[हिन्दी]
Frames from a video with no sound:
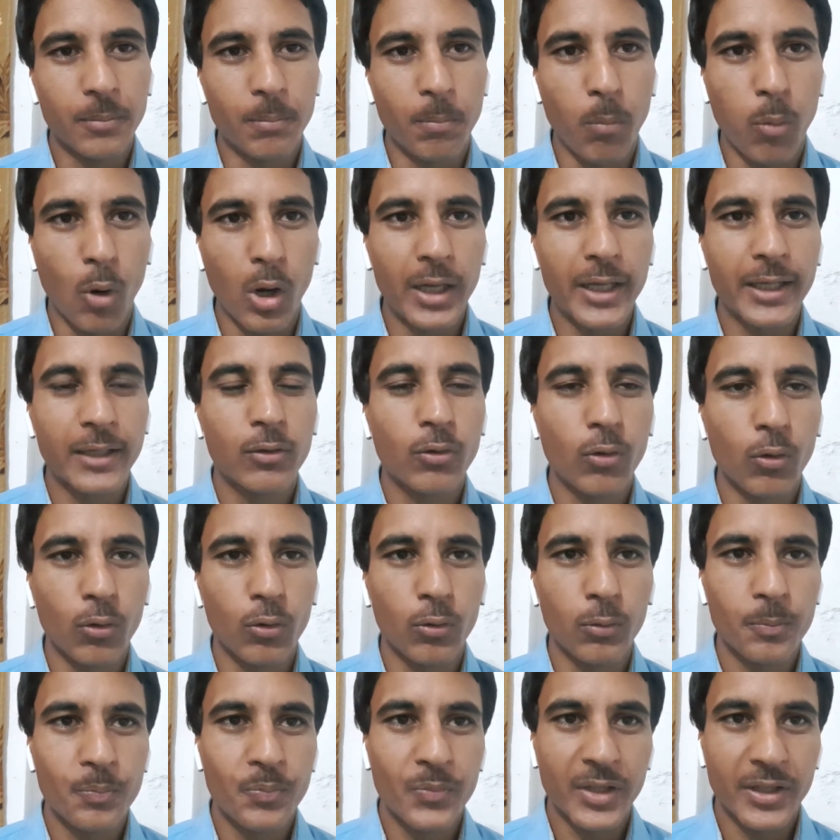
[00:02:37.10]
बॉलिंग को
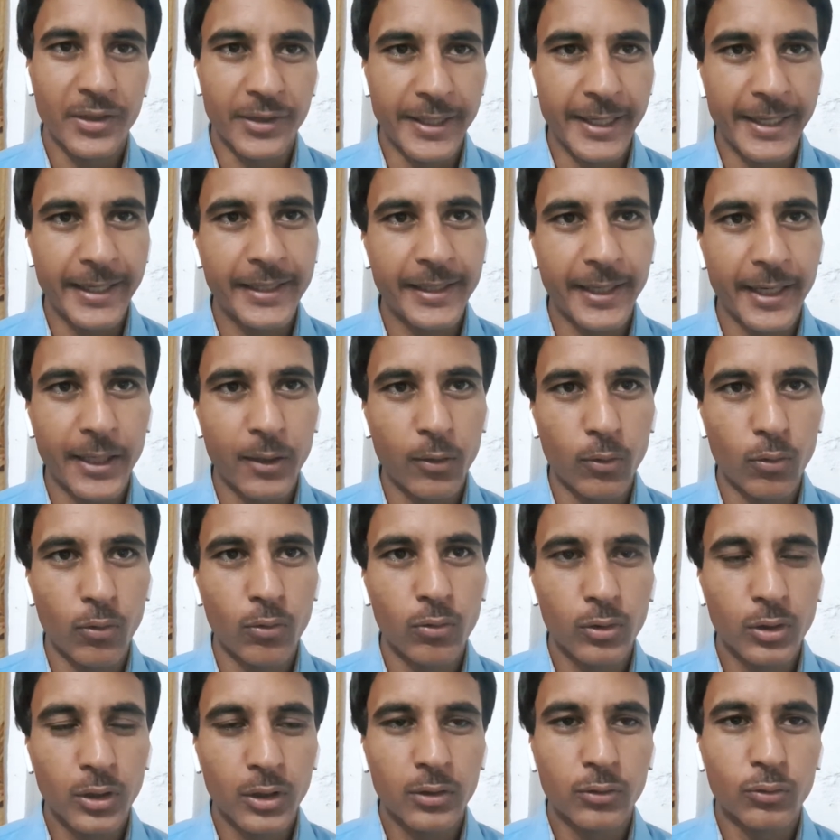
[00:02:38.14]
देख रहे हों
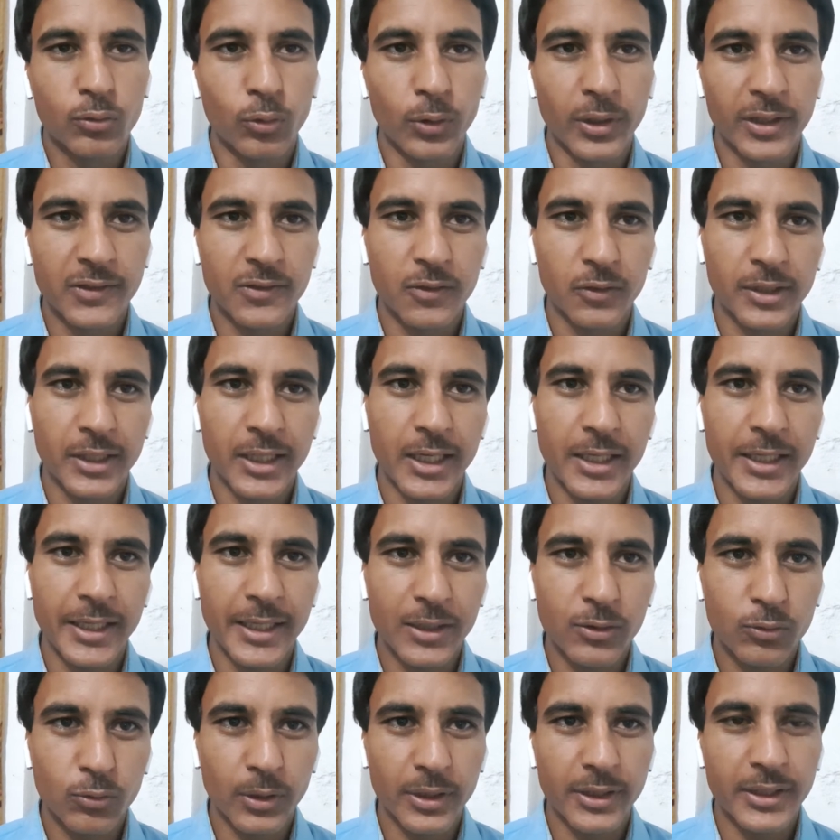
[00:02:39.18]
तो
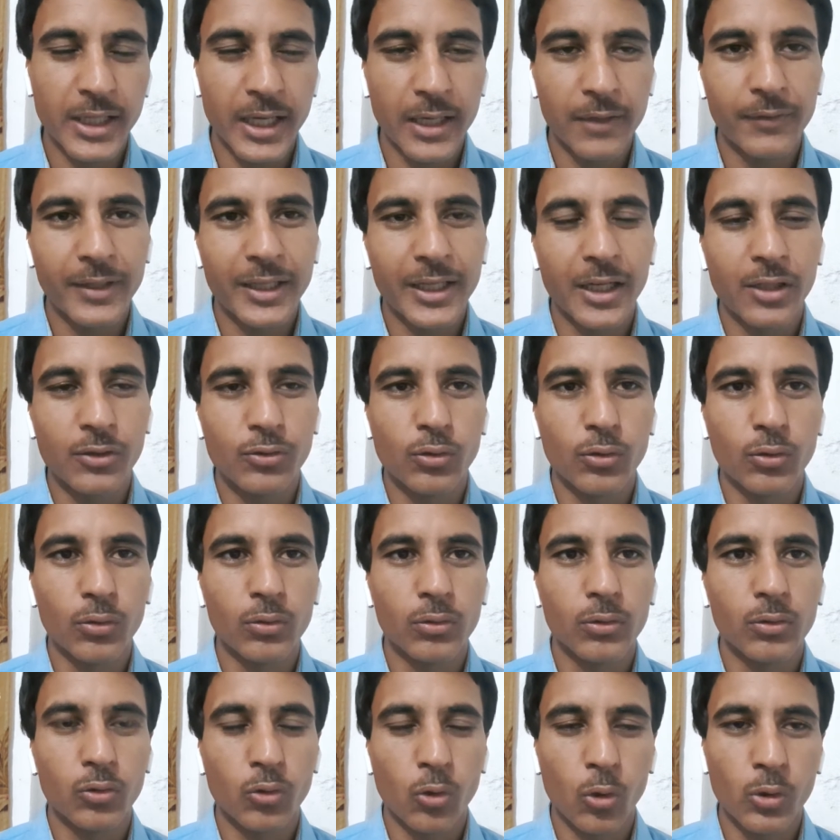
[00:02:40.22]
एक सौ इक्यानवे का जो
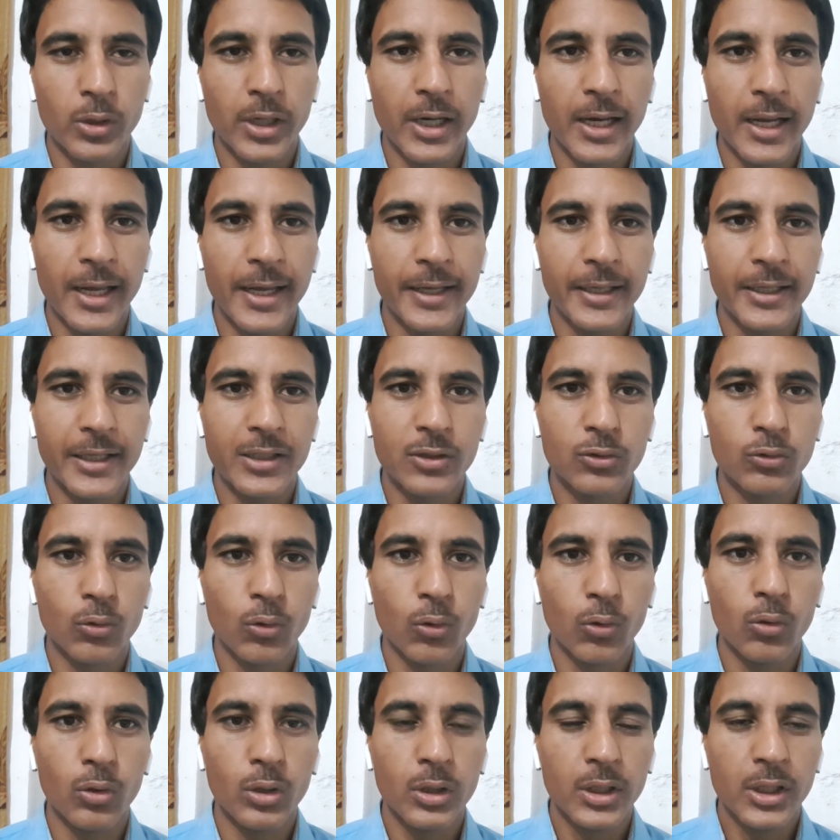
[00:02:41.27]
टोटल है
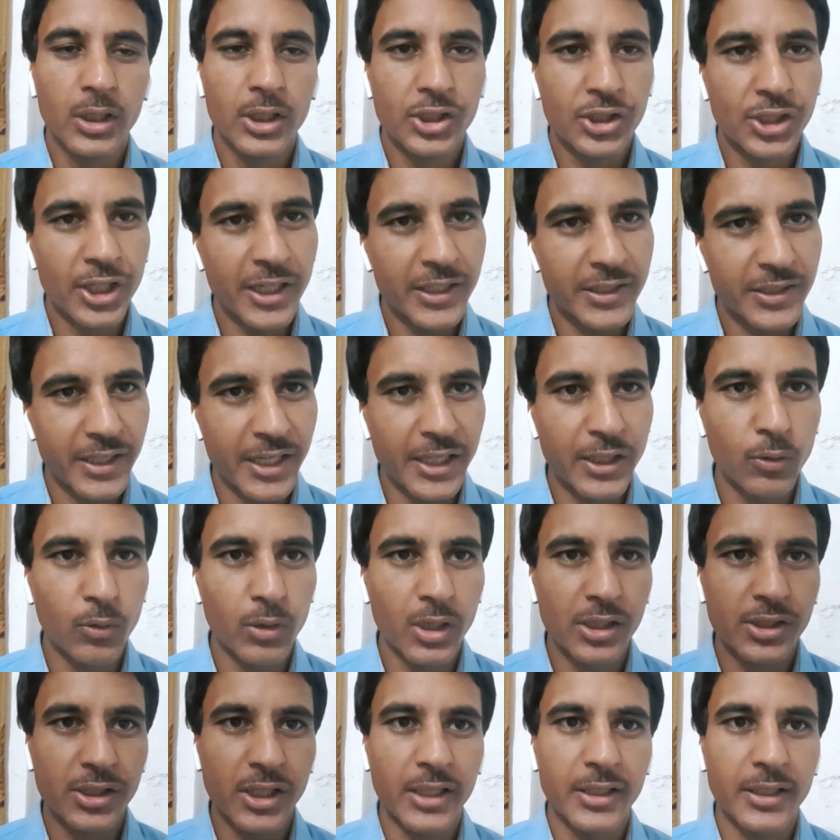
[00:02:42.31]
इसको चेज़ नहीं
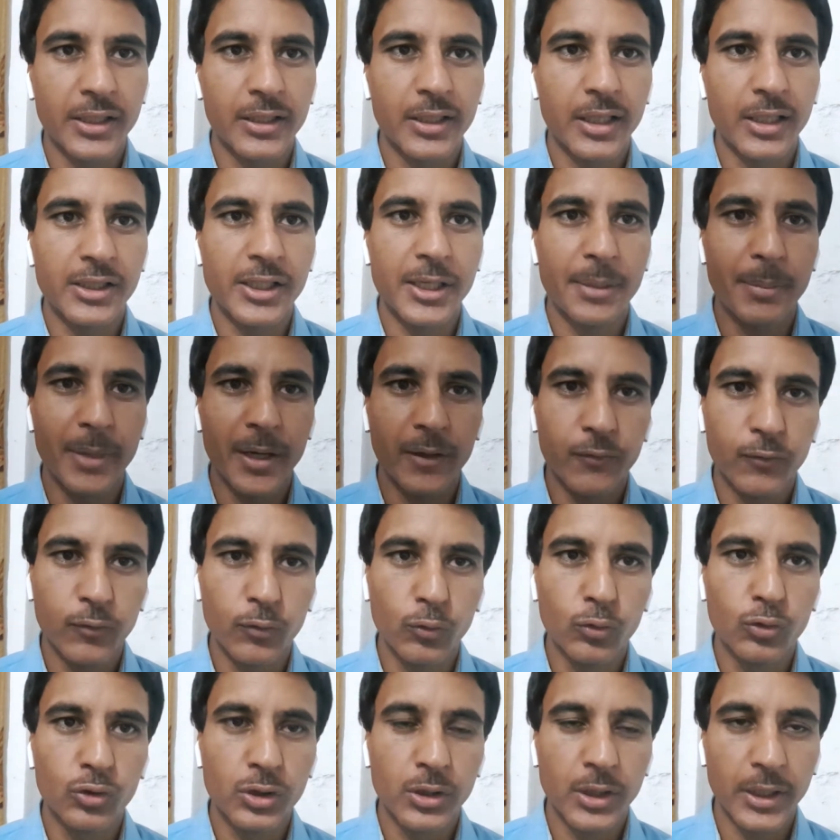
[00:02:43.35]
होना चाहिए था ये
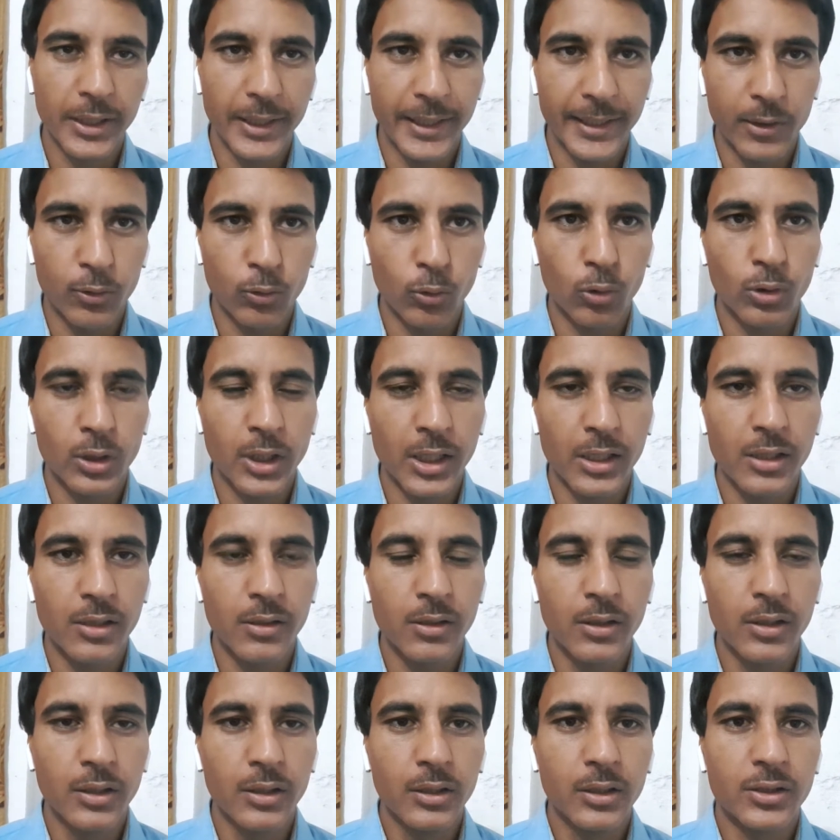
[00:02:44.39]
महफूज एक टोटल
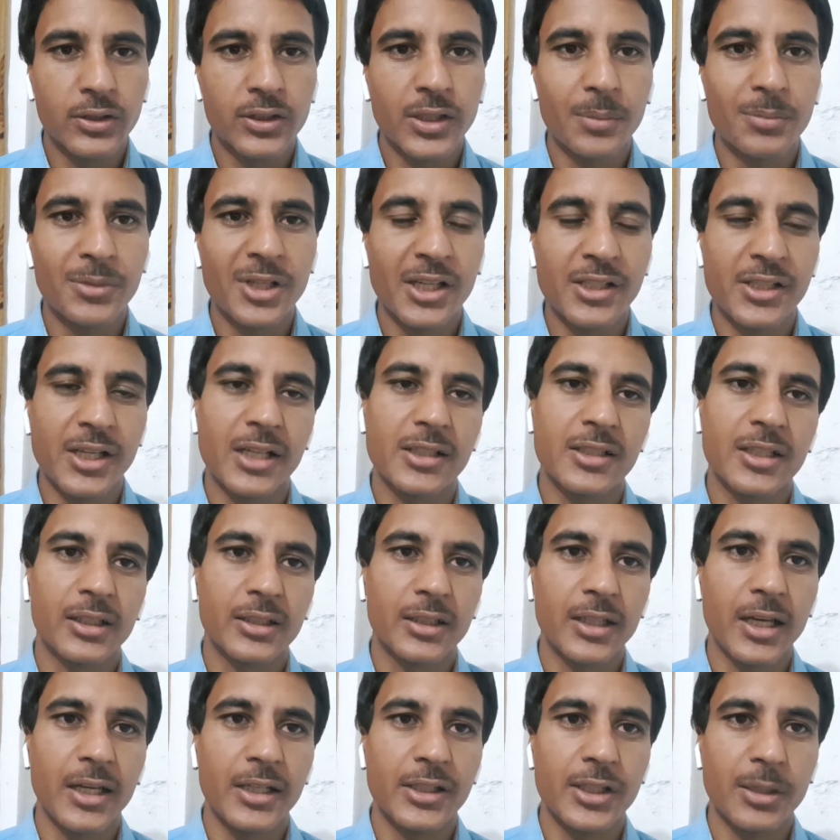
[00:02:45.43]
समझा जा
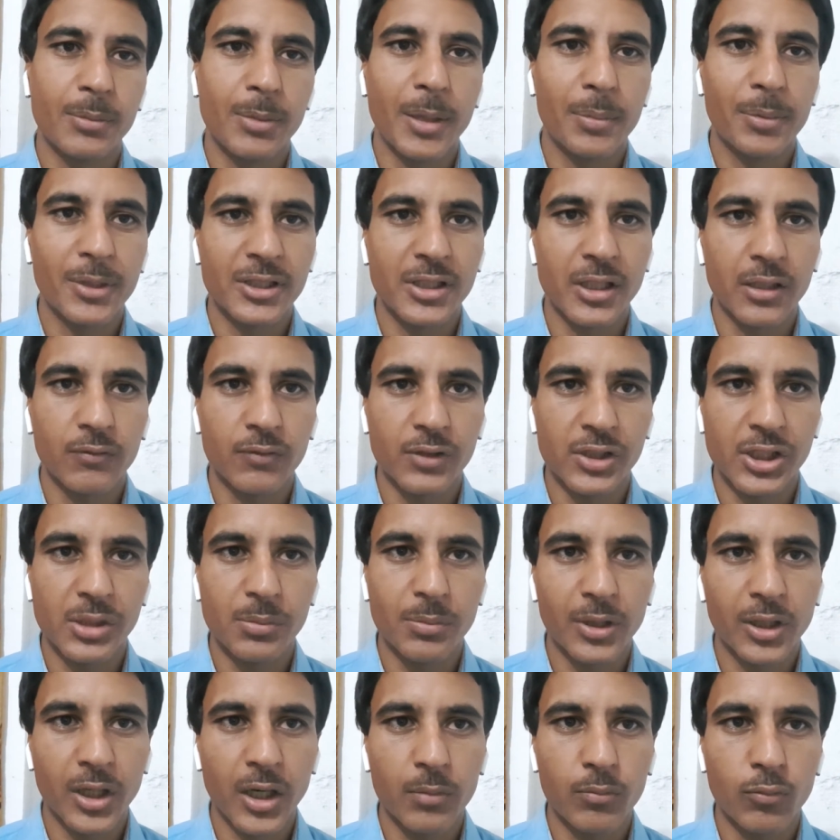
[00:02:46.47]
सकता है जब आपके साथ वसीम
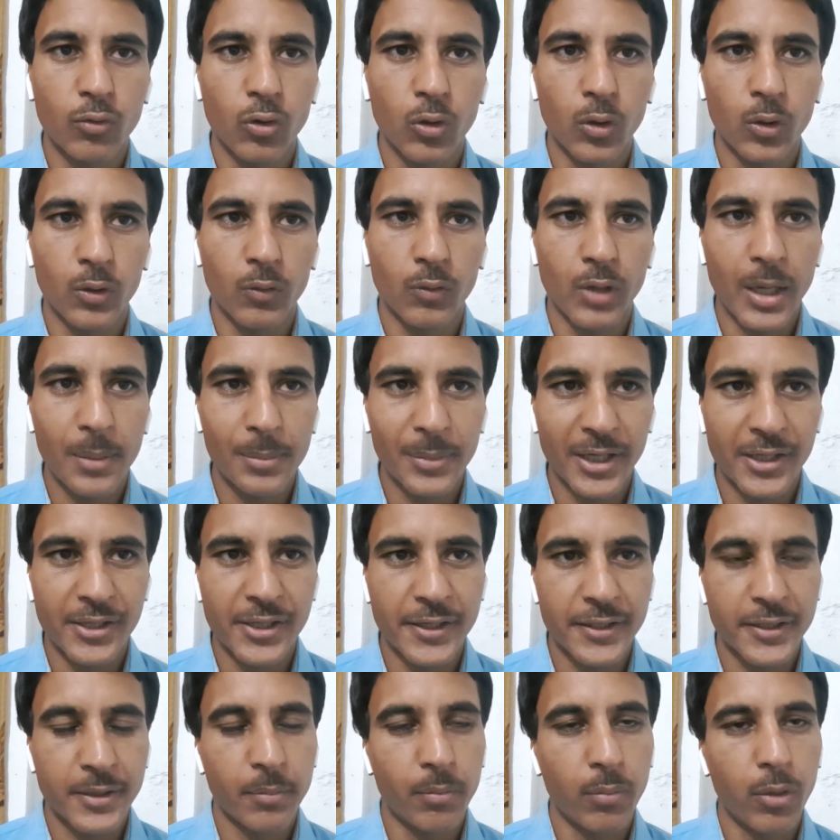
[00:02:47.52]
अक्रम हो और आमिर
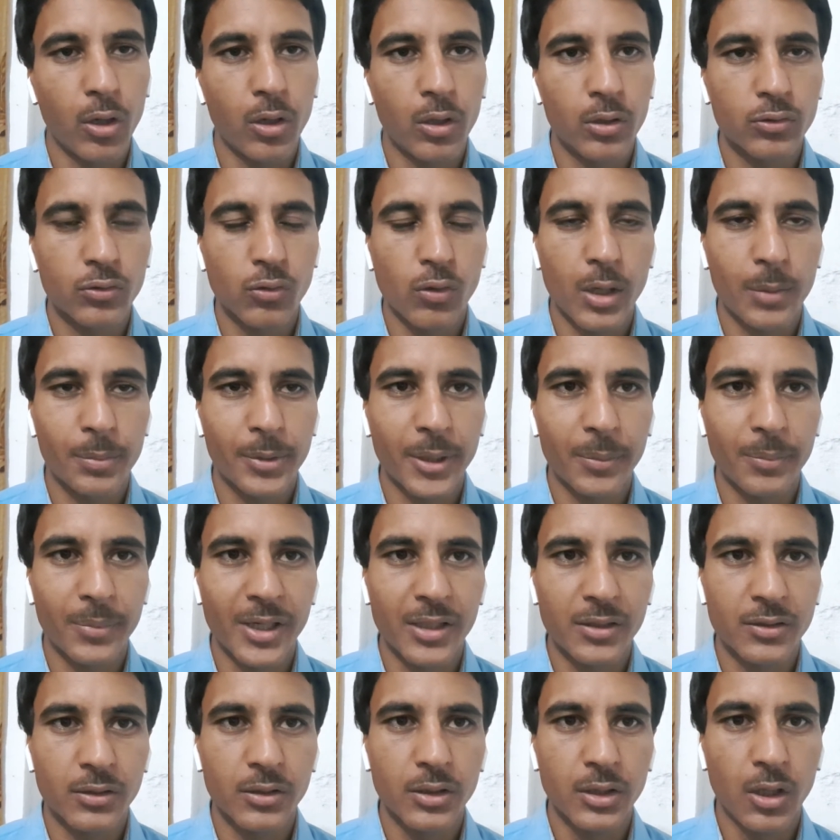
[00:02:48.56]
जैसे बॉलर्स हों आपके
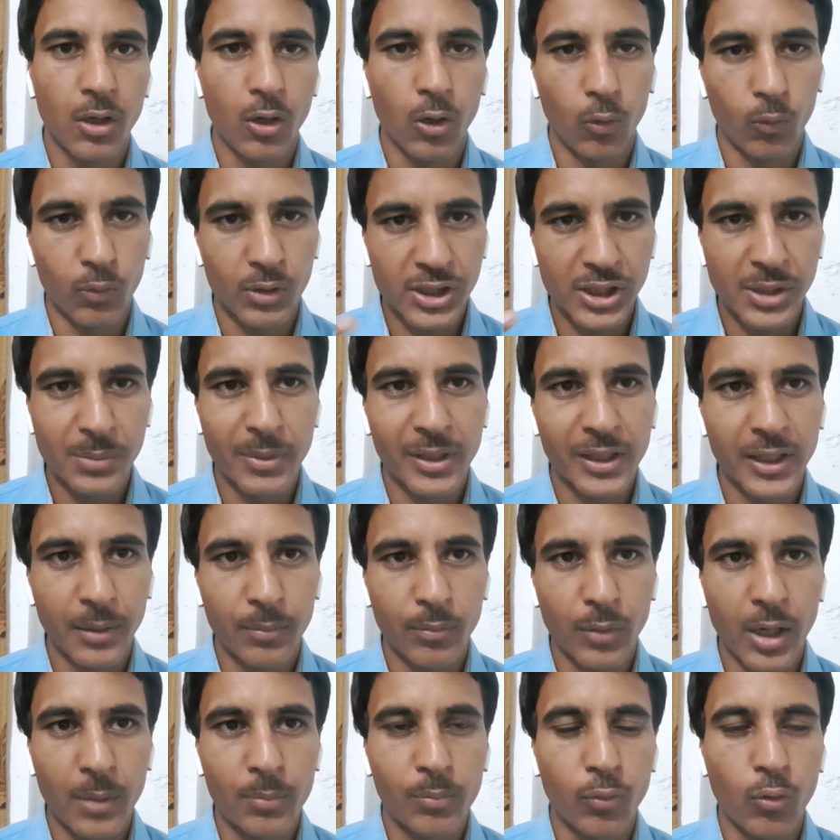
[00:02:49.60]
पास और वसीम अक्रम
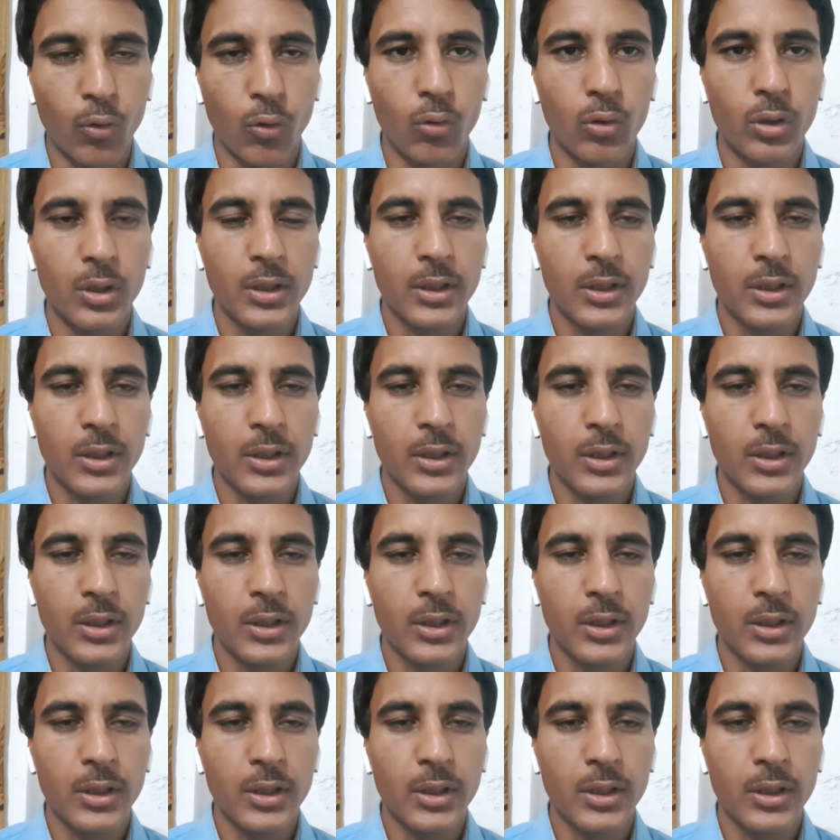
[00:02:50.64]
आपको